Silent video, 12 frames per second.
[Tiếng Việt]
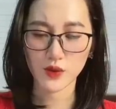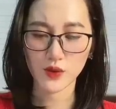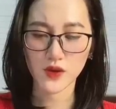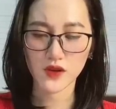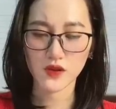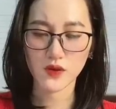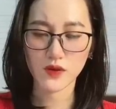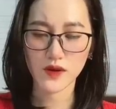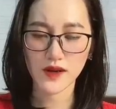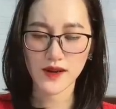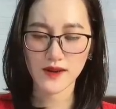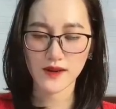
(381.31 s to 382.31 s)
Cố Cần
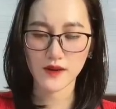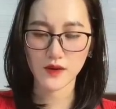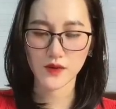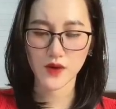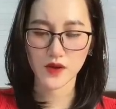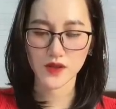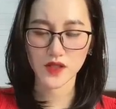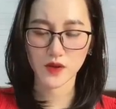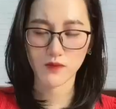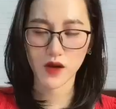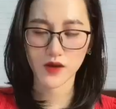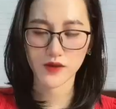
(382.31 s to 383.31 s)
Ngôn lắc lắc cái đầu nhỏ như
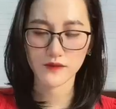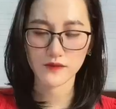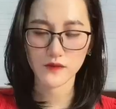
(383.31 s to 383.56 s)
trống bời